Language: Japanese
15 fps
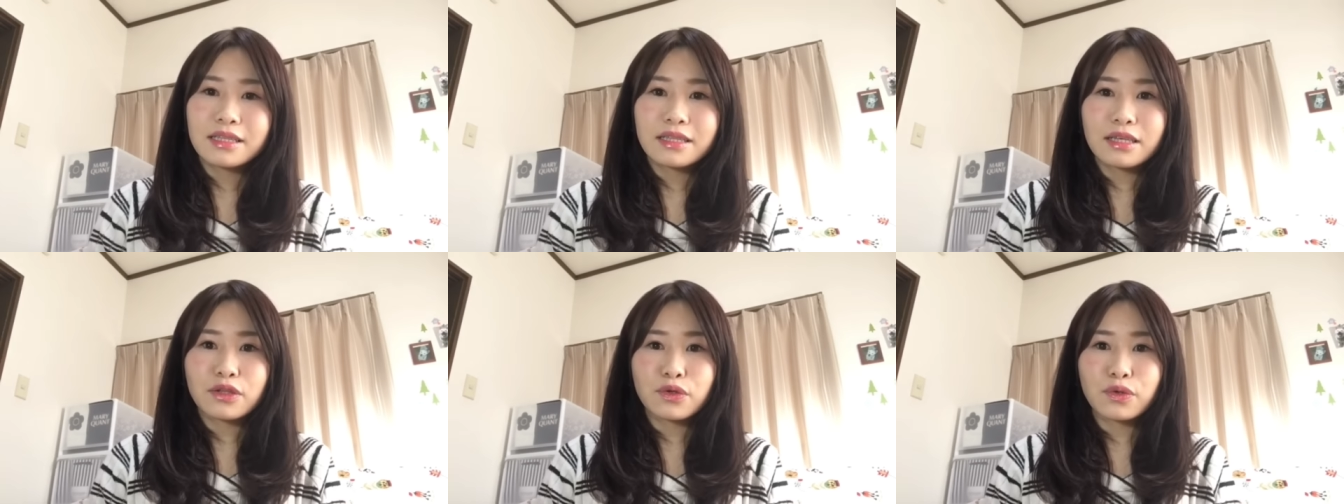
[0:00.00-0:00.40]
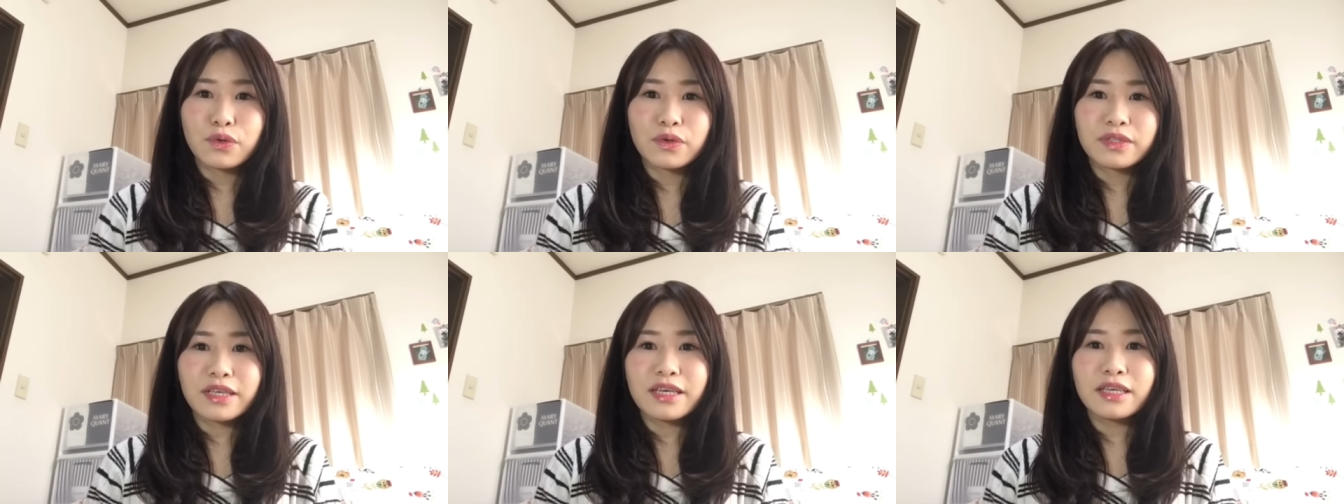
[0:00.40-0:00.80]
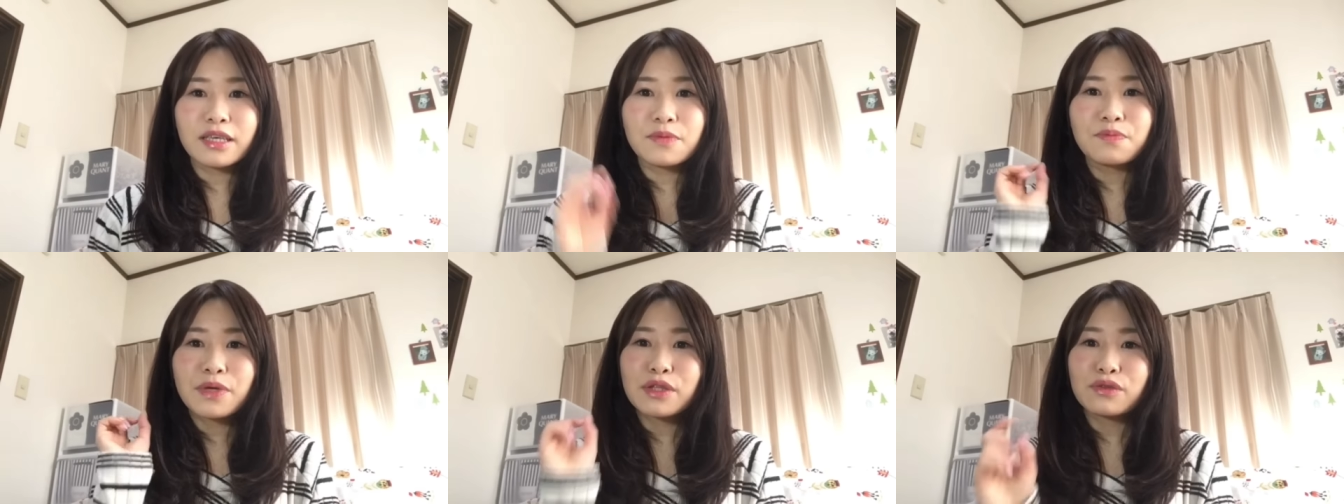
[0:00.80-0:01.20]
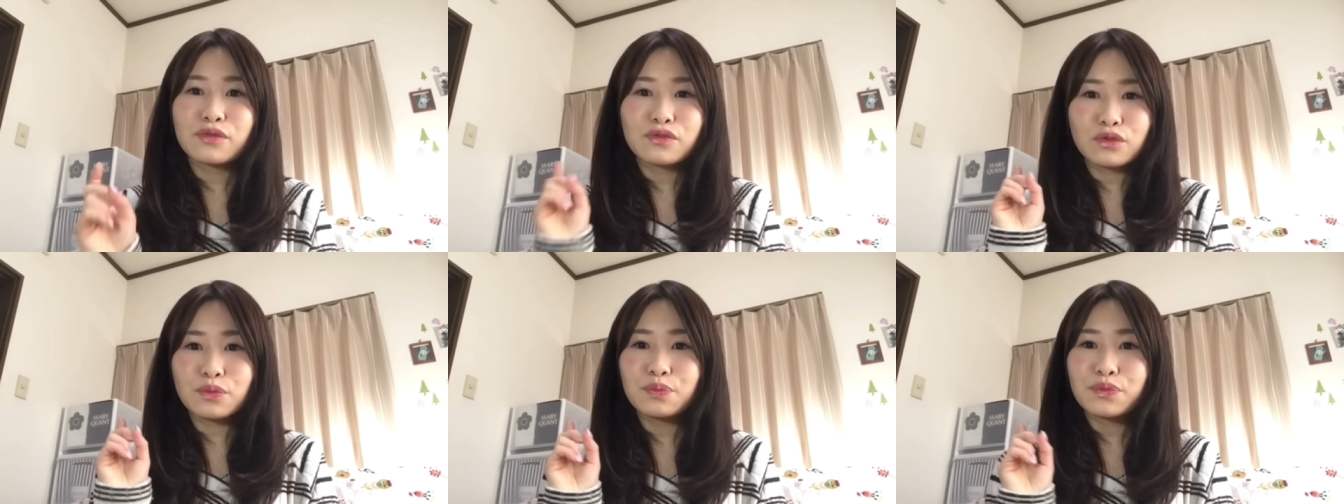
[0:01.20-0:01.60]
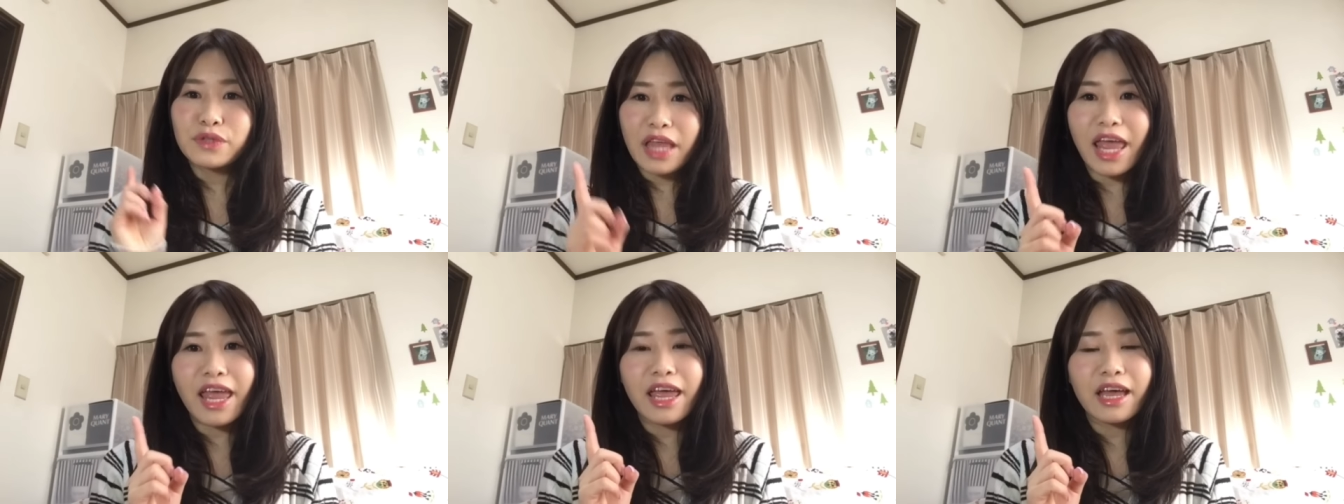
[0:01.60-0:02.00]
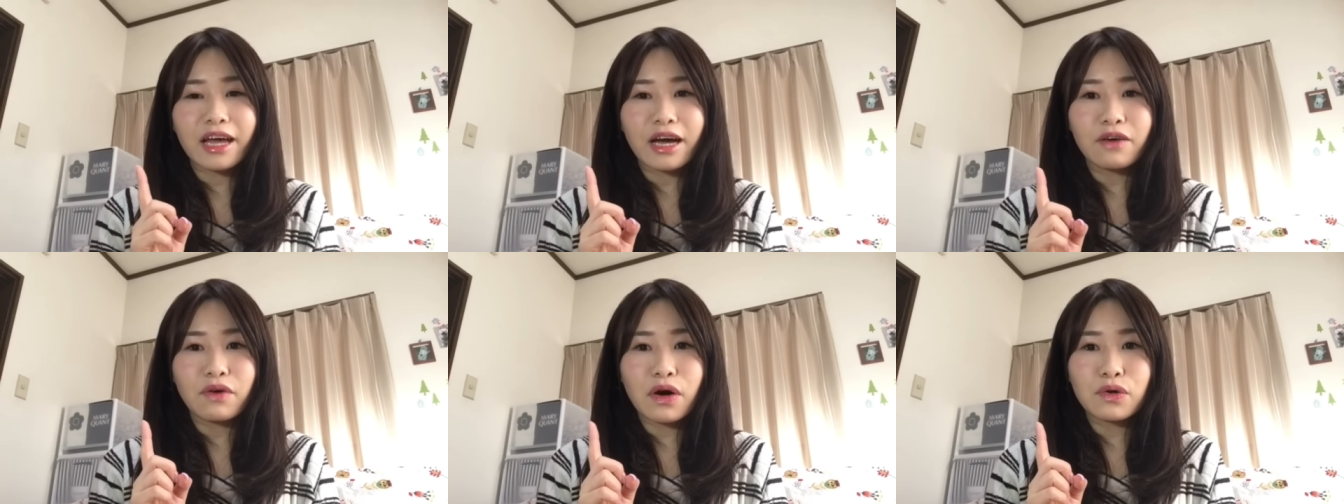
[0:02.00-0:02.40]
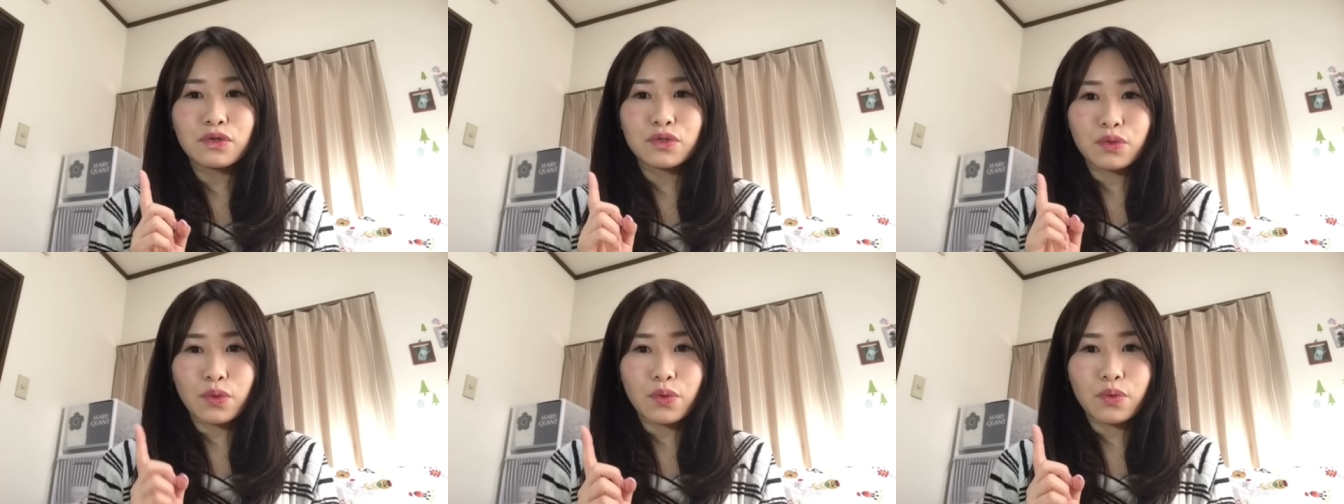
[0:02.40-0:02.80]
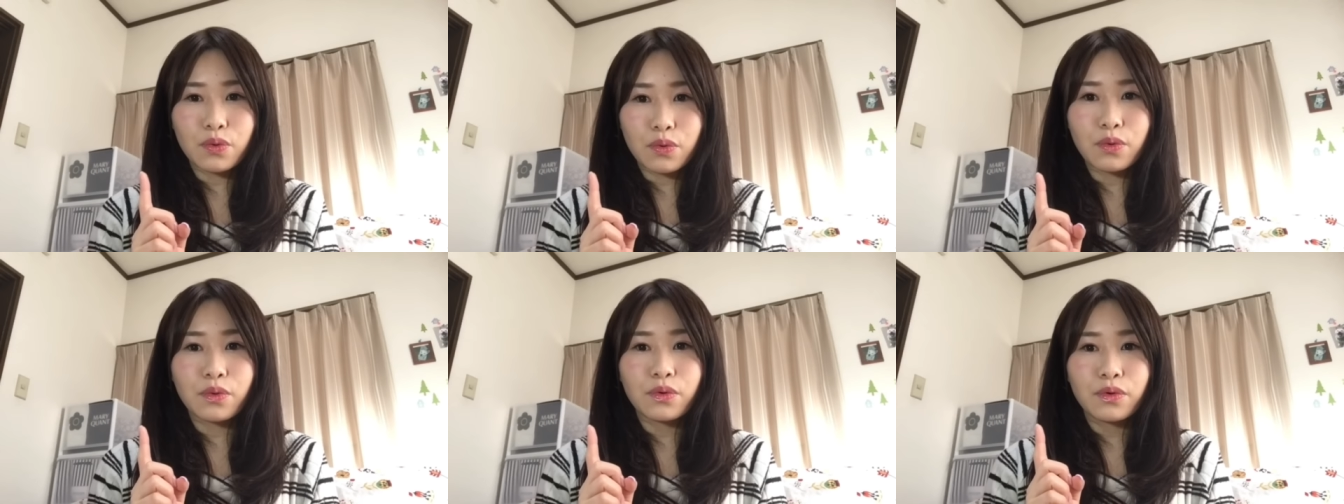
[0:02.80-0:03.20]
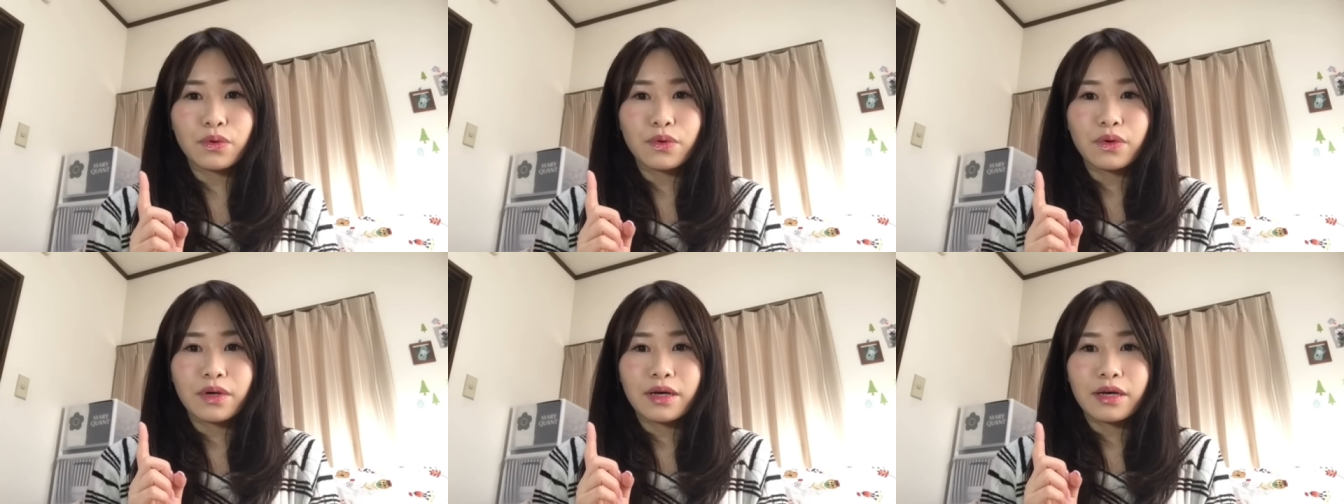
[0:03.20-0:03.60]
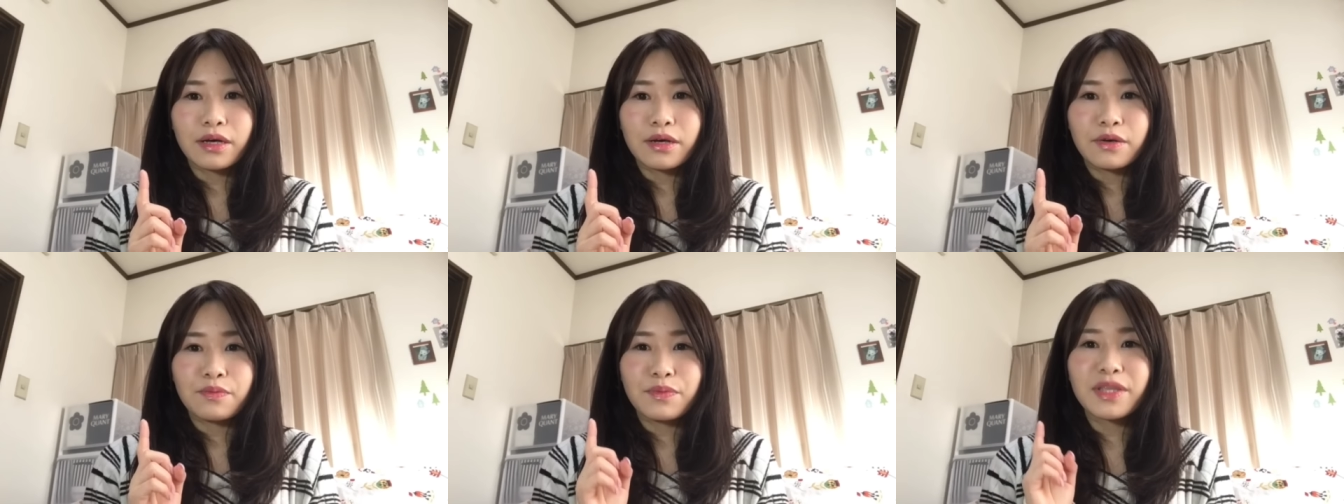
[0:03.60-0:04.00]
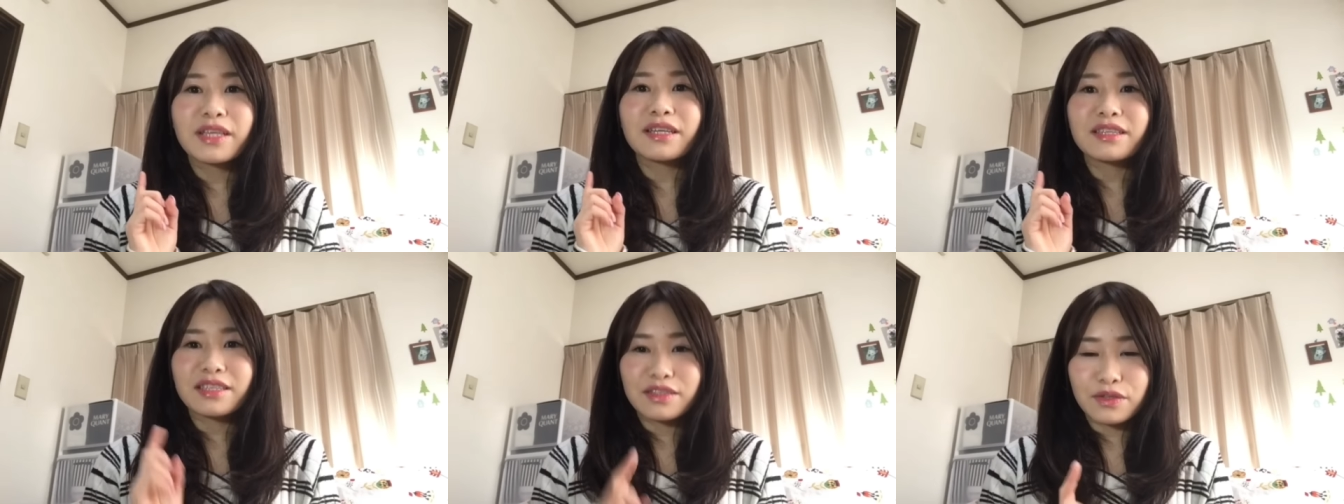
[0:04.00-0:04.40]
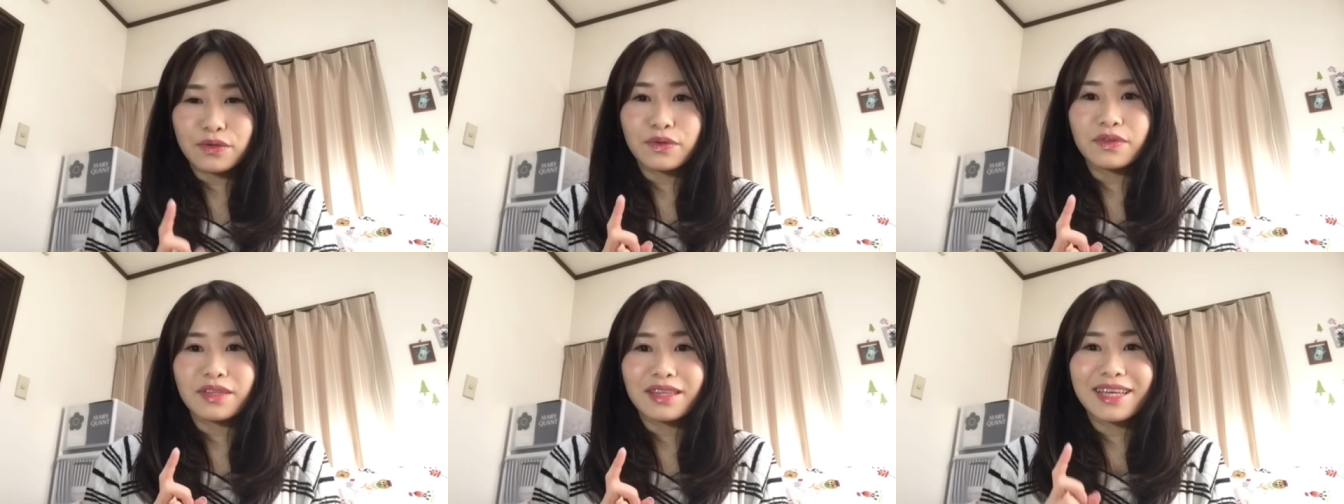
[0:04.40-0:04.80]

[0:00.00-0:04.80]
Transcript: あの、最近ペットショップでカワウソを見たんですよ。